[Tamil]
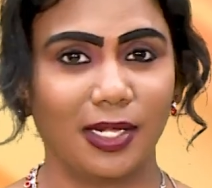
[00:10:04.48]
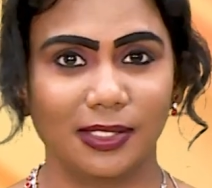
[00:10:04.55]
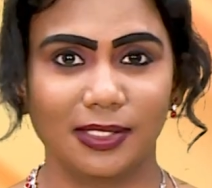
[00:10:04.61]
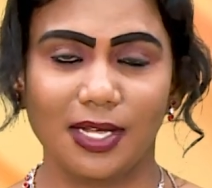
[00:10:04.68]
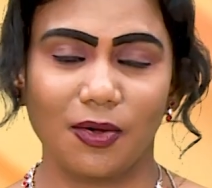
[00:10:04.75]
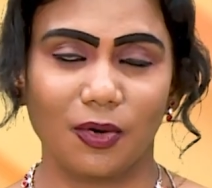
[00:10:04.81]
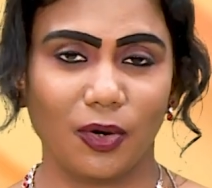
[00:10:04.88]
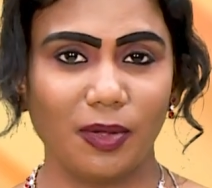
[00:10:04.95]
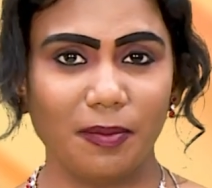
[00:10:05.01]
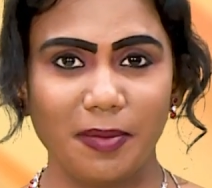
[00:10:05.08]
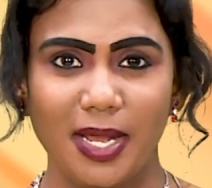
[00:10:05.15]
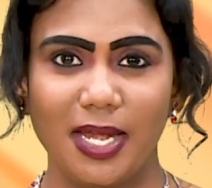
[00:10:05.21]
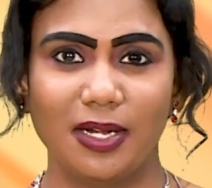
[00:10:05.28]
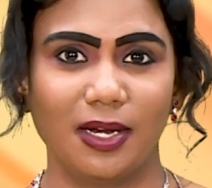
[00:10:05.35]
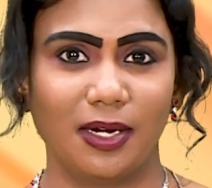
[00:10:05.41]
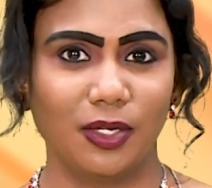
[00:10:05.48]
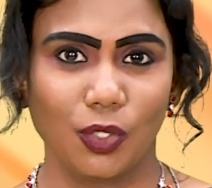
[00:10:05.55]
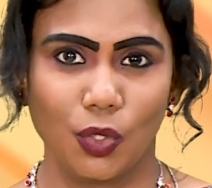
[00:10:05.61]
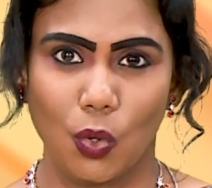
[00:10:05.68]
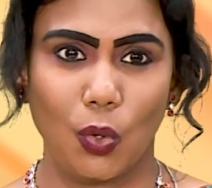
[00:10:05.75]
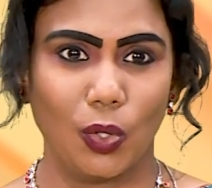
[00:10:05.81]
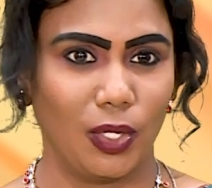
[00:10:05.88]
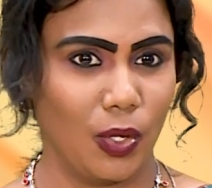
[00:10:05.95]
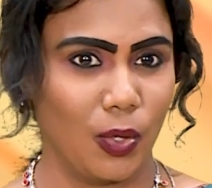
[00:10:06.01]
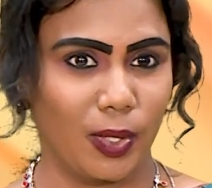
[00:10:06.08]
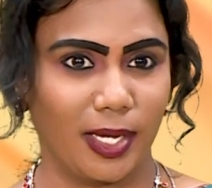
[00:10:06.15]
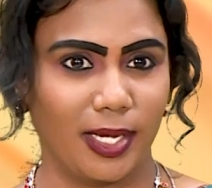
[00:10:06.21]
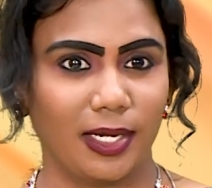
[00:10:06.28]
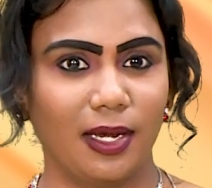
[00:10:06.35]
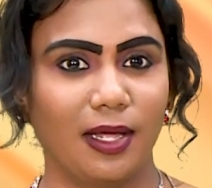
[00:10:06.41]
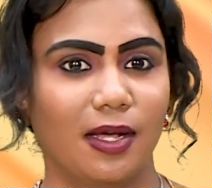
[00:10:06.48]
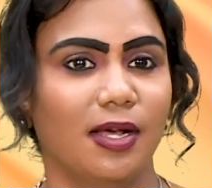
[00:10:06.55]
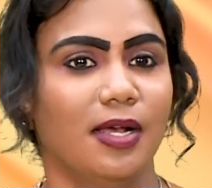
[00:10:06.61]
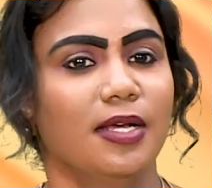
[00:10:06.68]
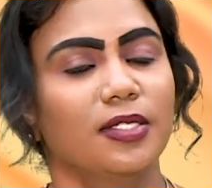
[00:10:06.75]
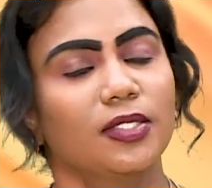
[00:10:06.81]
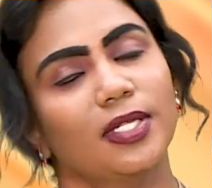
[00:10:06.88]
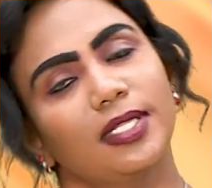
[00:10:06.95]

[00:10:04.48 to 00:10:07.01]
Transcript: அதுதான் அவங்களோட மெயினான கோல் ஓகேங்களா ஸோ